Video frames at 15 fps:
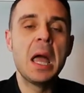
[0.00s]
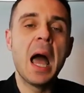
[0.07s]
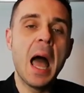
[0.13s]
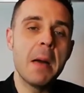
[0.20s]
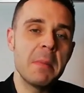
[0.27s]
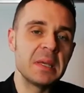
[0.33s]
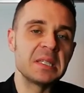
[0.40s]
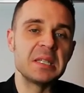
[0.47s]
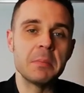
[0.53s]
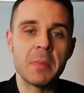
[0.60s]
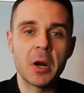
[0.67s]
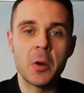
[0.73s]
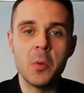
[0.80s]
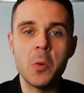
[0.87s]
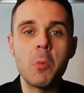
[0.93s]
a me
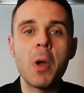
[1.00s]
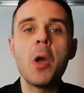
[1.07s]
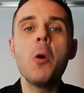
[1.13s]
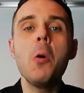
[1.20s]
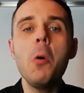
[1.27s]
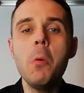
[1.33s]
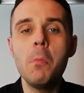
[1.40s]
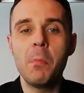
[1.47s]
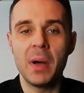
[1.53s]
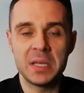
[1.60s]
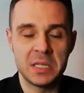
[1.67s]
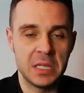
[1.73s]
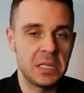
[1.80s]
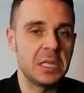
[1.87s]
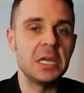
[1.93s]
sembra comunque un
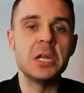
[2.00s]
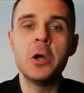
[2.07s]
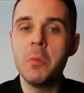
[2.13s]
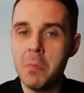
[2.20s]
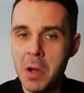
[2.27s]
passettino,